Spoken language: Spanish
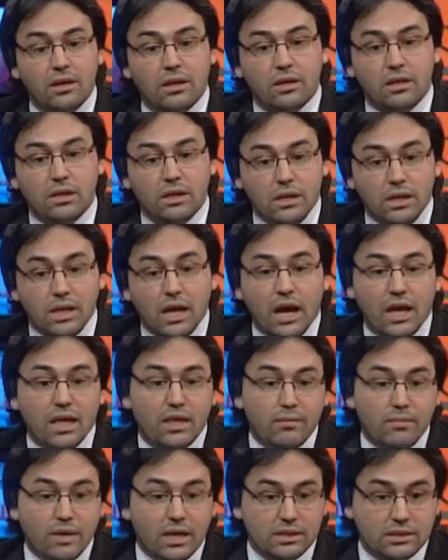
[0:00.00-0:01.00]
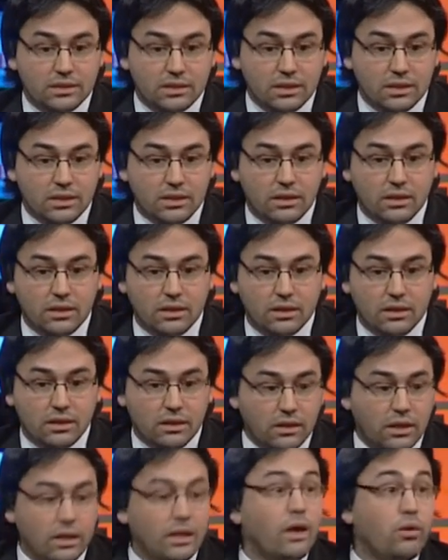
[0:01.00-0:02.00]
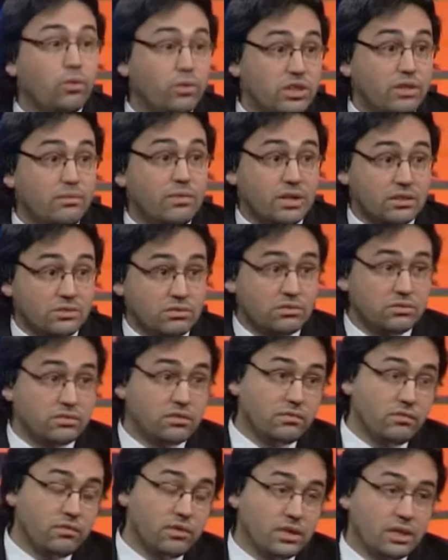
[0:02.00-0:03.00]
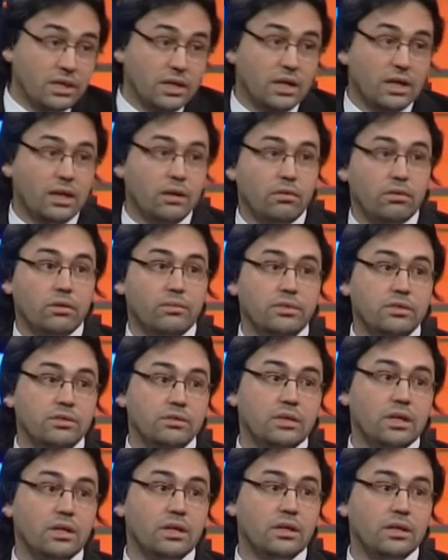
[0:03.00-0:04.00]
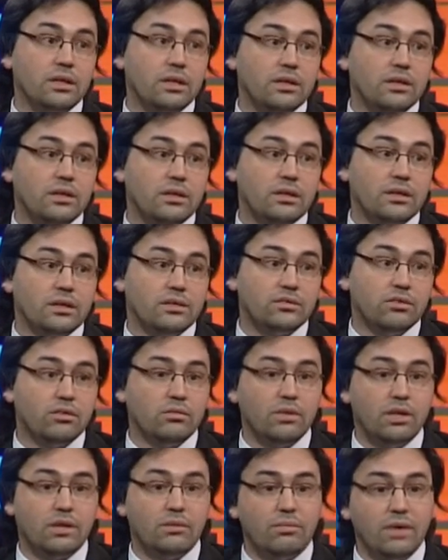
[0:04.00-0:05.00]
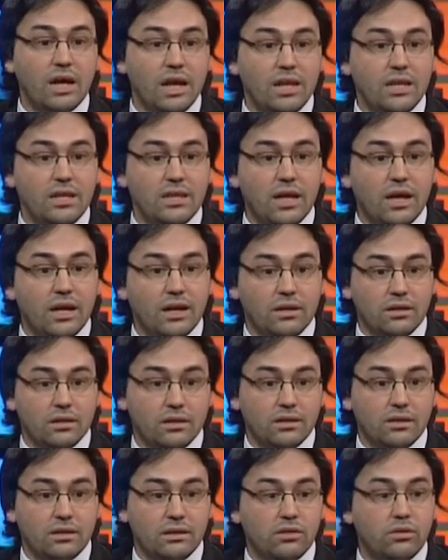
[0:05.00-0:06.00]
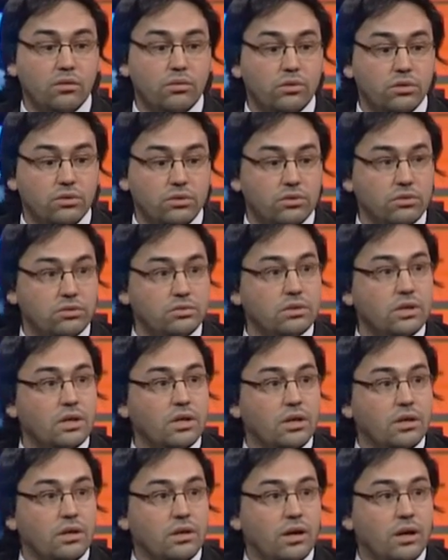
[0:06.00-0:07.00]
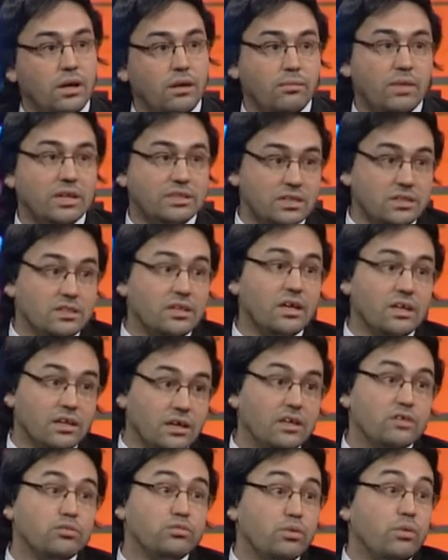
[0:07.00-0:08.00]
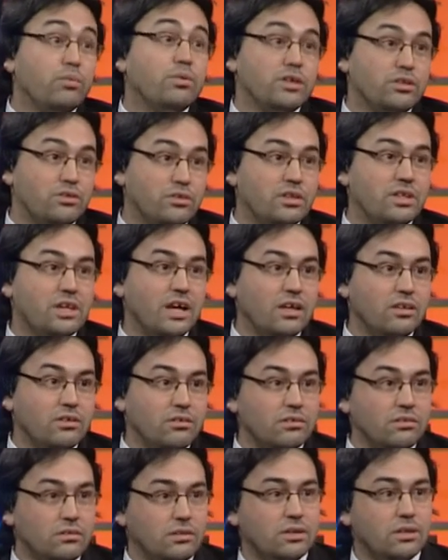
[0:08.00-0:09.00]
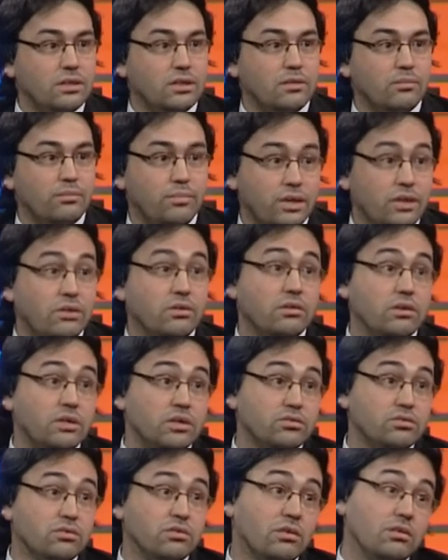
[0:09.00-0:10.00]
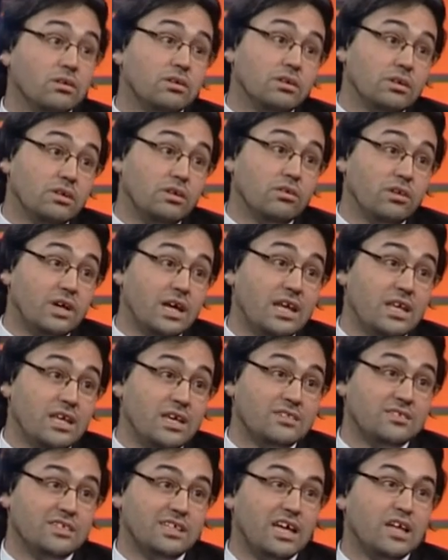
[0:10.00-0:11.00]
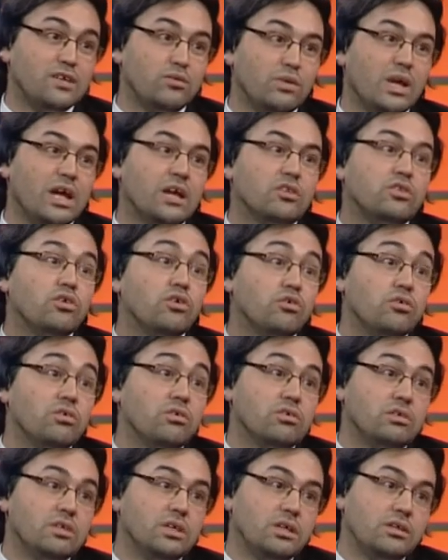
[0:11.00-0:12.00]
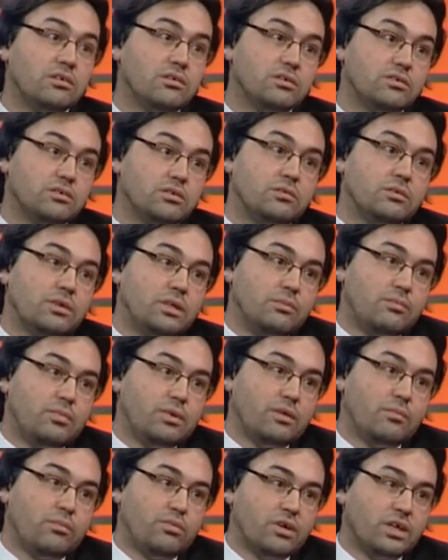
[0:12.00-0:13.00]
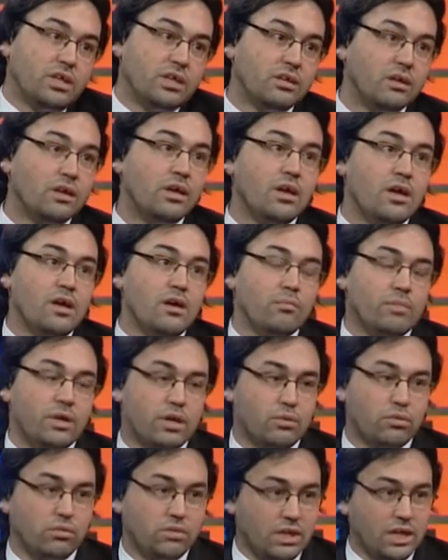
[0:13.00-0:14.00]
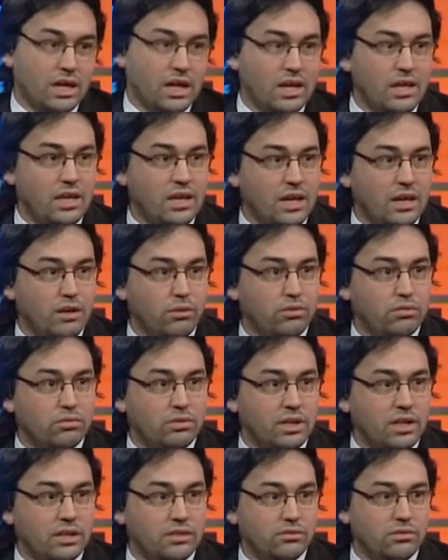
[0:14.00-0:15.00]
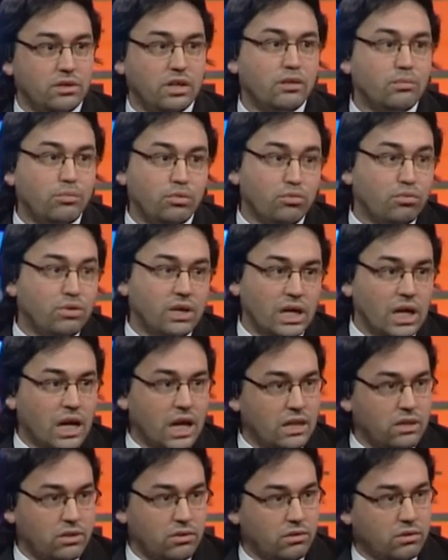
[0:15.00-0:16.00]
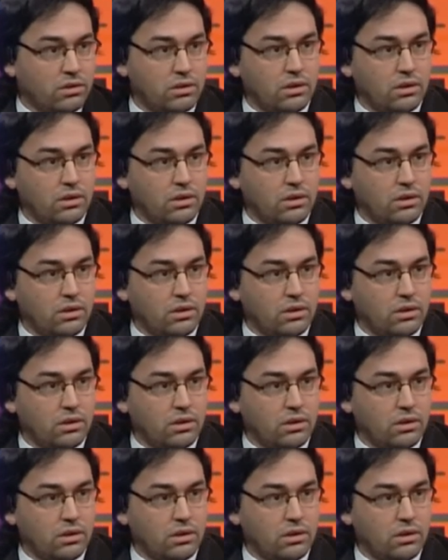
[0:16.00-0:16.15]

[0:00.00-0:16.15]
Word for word: Y además, este, la última resolución fue esta que acabo de mencionar, de resolver, validar eh, los votos, más allá de que es un objeto extraño. Este, pero eso lo que haría sería anular todo el contenido del sobre y por ende perjudicaría la voluntad del ciudadano por un engaño.